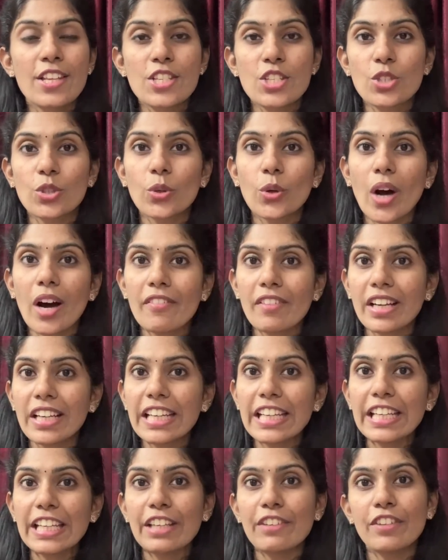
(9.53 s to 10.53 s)
సో
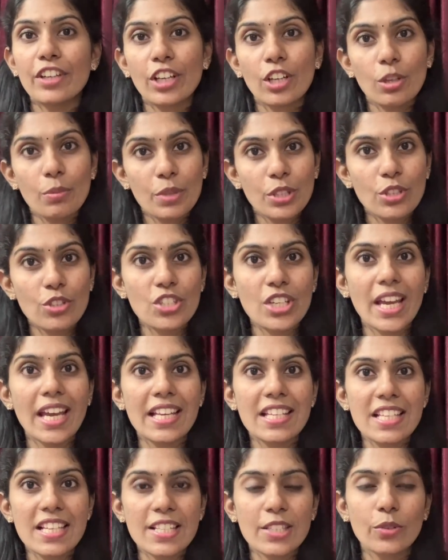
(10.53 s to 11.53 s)
అవన్నీ ఈ వీడియోలో మీతో
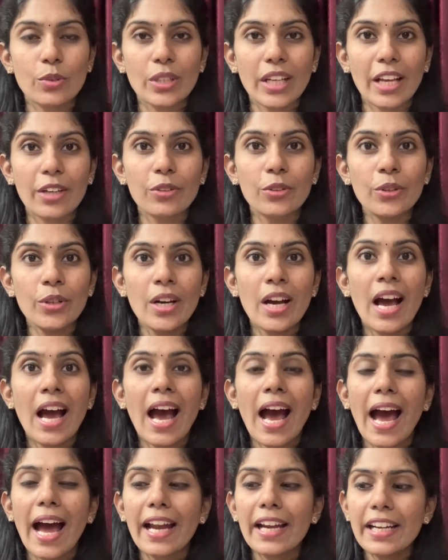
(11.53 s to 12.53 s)
షేర్ చేసుకుంటాను
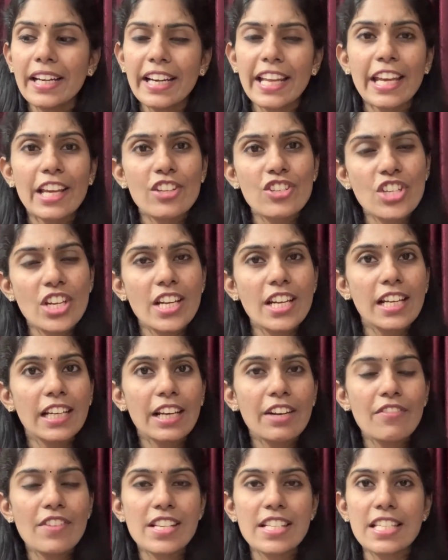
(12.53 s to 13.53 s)
అండ్ నేను
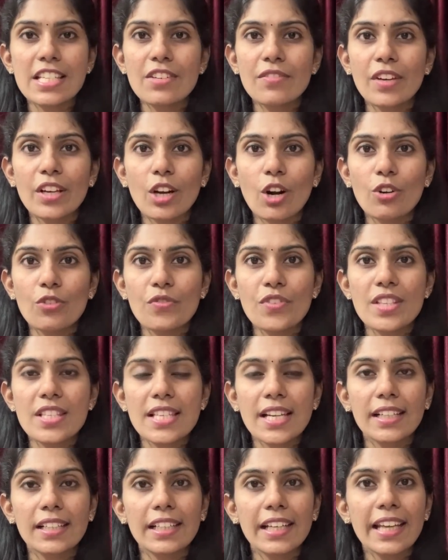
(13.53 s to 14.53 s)
జనరల్గా వెస్ట్రన్ వేర్
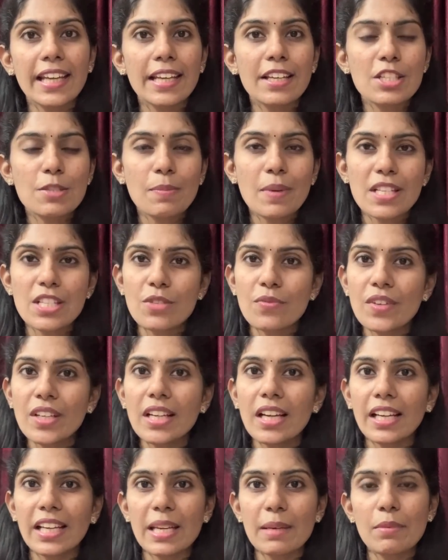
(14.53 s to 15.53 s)
అవుట్ఫిట్స్ అంటే
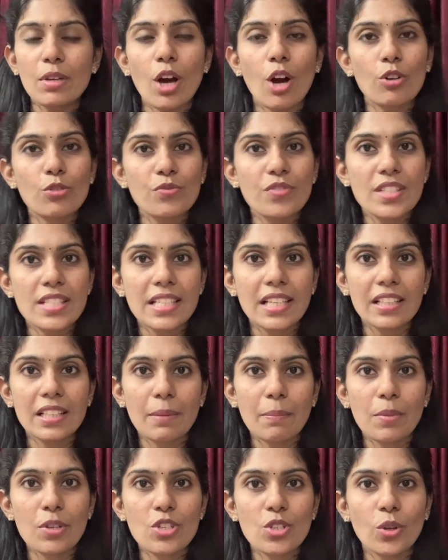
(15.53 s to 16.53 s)
స్పెసిఫిక్గా ఏమి లా
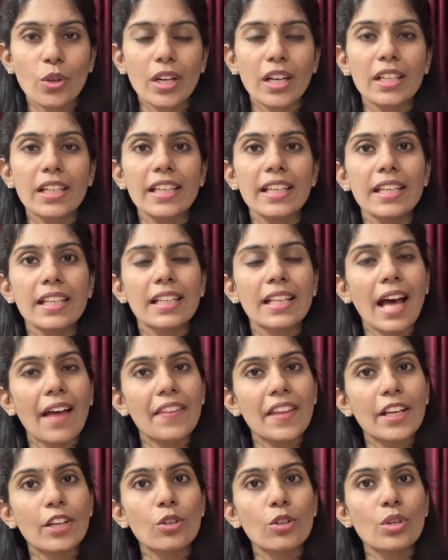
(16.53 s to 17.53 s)
తెప్పించుకోనండి నా
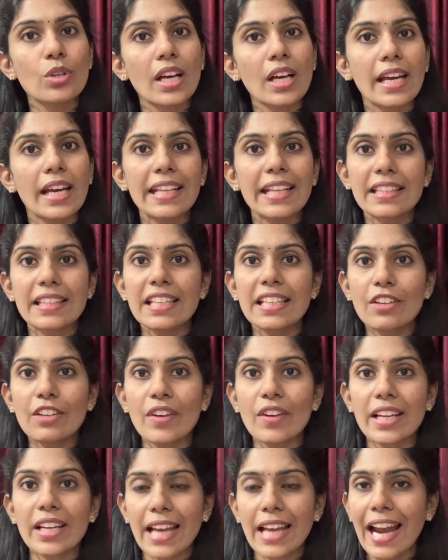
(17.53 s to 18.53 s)
దగ్గర ఉన్న ఎథనిక్
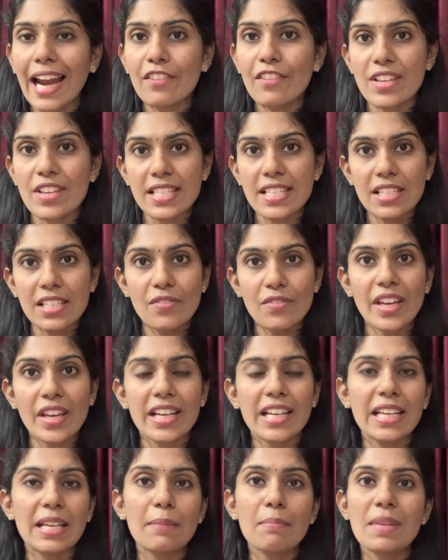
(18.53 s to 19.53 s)
వేర్ అండ్ వెస్ట్రన్
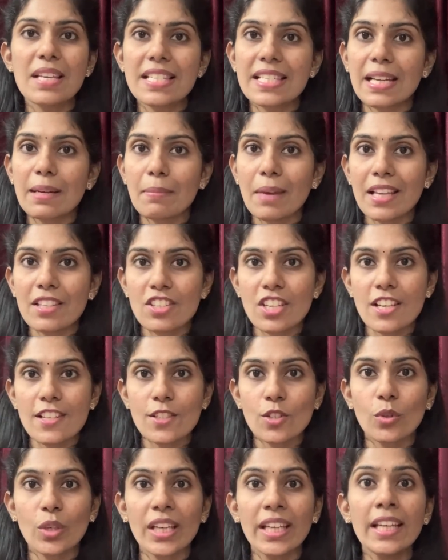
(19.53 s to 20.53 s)
వేర్ని మిక్స్ అండ్ మ్యాచ్
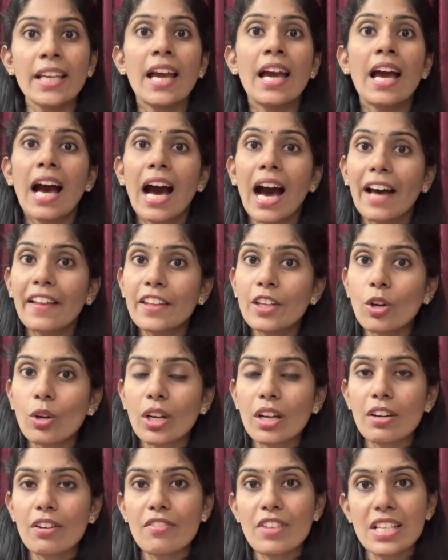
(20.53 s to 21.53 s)
చేసుకుని అది
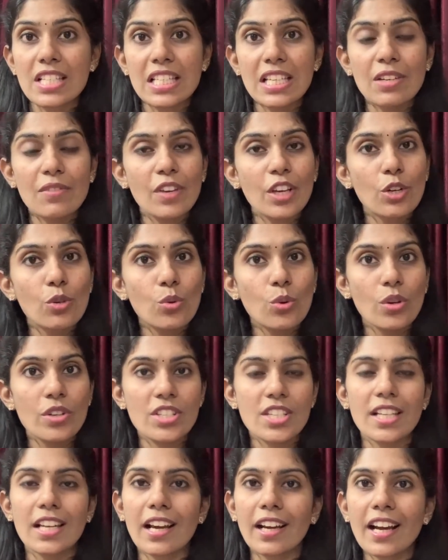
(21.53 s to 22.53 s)
ఒక వెస్ట్రన్ వేర్ లుక్
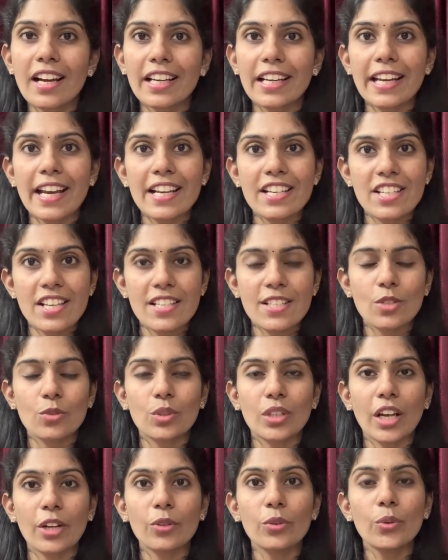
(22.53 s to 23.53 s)
వచ్చేలాగా క్రియేట్
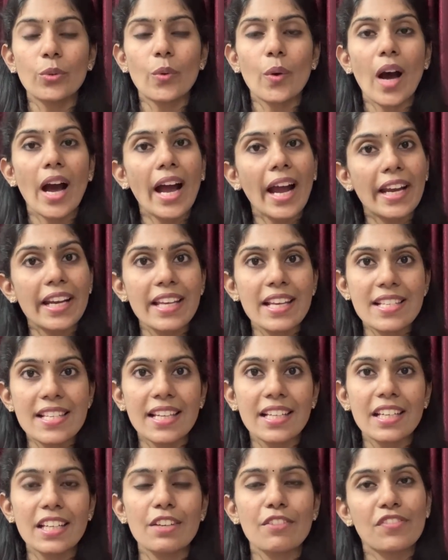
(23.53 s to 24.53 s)
చేసుకుంటాను ఆ ఐడియాస్
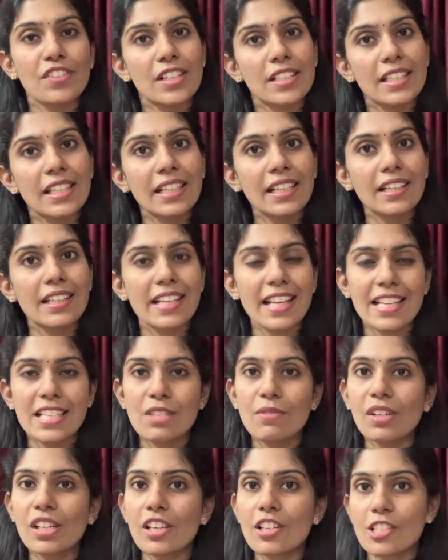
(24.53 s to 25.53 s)
అన్ని ఫర్దర్ గా నెక్స్ట్
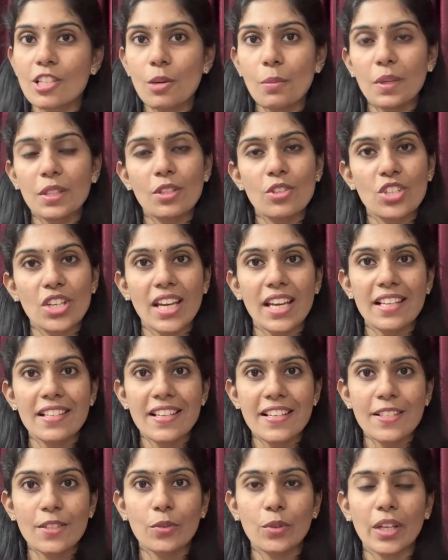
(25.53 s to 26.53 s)
వీడియోస్ లో మీతో షేర్
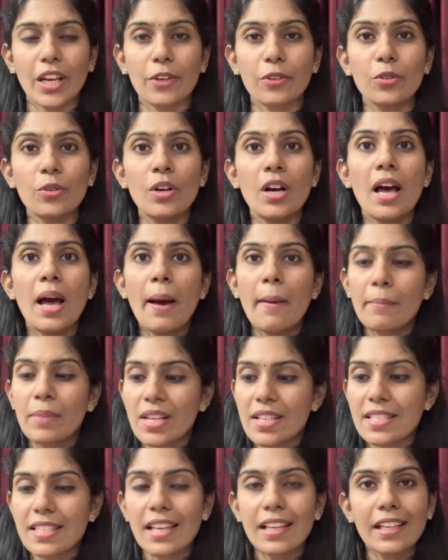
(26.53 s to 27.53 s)
చేసుకుంటాను
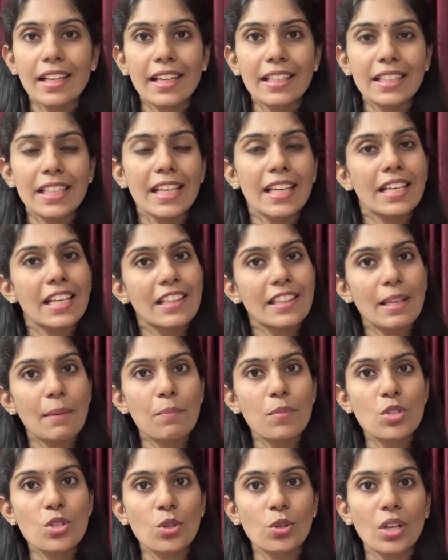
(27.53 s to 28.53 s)
ప్రస్తుతానికైతే నేను
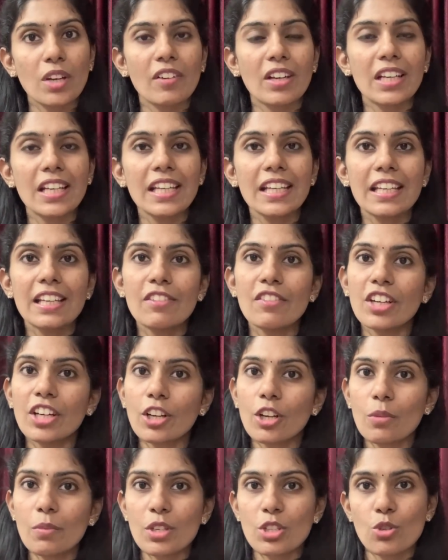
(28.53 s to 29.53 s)
తెప్పించుకున్నవన్నీ ఈ
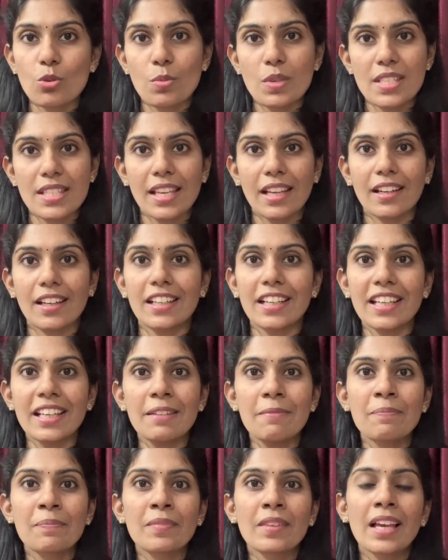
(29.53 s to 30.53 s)
వీడియోలో మీకు చూపిస్తానండి
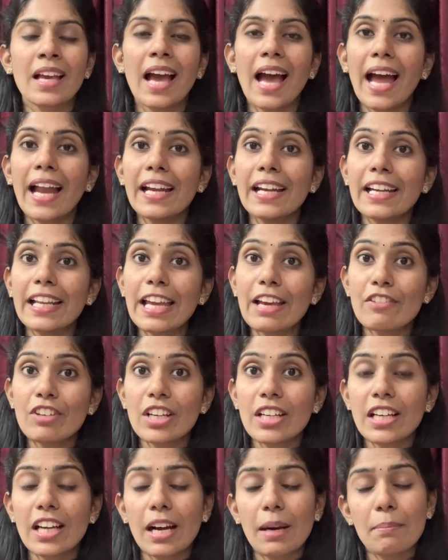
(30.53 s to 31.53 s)
అండ్
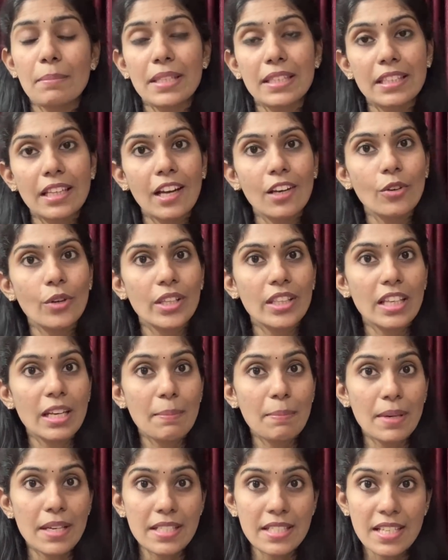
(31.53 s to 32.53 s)
ఎవరైనా మిత్రాలో ఏదైనా
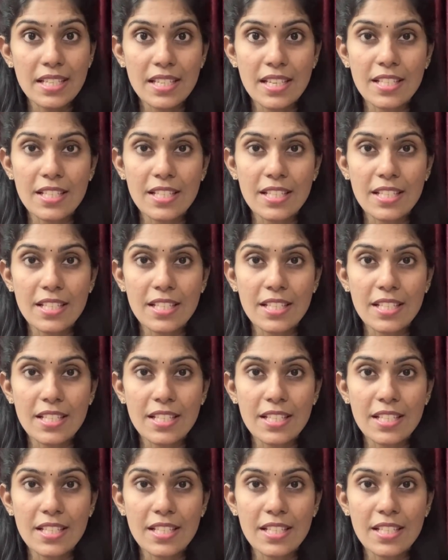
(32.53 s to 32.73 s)
పర్చేస్